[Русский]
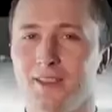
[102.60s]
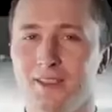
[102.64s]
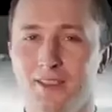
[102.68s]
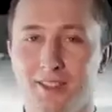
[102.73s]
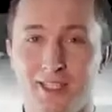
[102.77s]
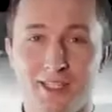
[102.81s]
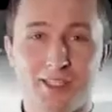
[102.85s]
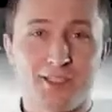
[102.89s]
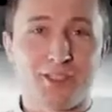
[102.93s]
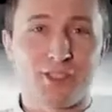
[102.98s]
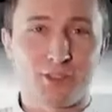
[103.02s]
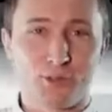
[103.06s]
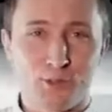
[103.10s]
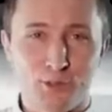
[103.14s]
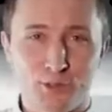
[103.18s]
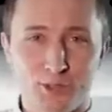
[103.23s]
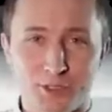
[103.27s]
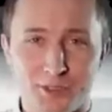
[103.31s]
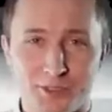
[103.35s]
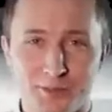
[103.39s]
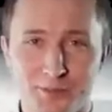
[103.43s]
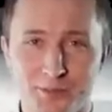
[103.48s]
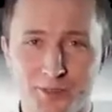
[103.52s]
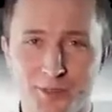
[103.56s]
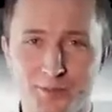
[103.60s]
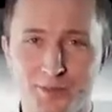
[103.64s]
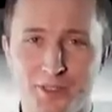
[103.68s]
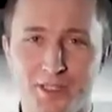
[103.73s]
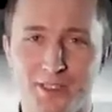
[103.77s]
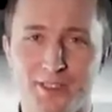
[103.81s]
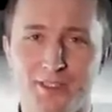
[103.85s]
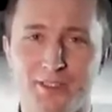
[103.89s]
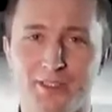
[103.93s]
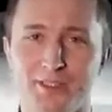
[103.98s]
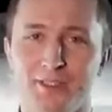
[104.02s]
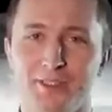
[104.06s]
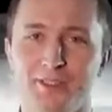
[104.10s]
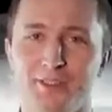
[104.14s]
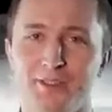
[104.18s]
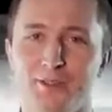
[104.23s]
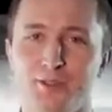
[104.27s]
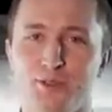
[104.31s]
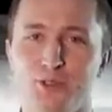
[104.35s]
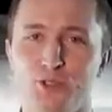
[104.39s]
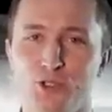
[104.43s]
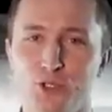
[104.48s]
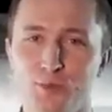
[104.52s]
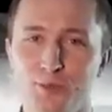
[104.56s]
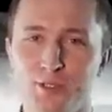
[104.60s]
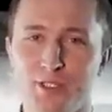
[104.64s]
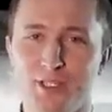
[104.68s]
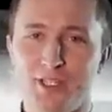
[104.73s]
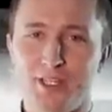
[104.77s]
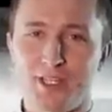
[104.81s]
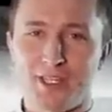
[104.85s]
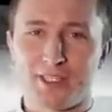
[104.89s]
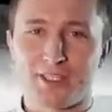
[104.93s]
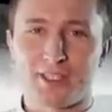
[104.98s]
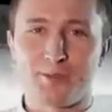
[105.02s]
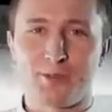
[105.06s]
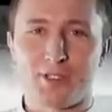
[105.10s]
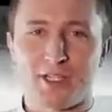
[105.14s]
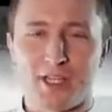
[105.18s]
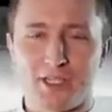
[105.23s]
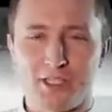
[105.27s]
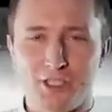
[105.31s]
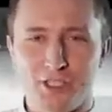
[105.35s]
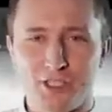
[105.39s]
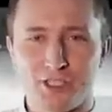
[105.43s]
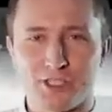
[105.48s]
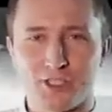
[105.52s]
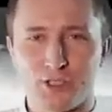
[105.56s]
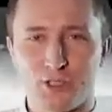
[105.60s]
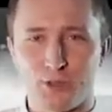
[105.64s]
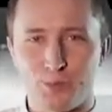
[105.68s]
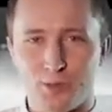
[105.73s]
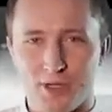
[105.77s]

Данный кутер имеет удобное электромеханическое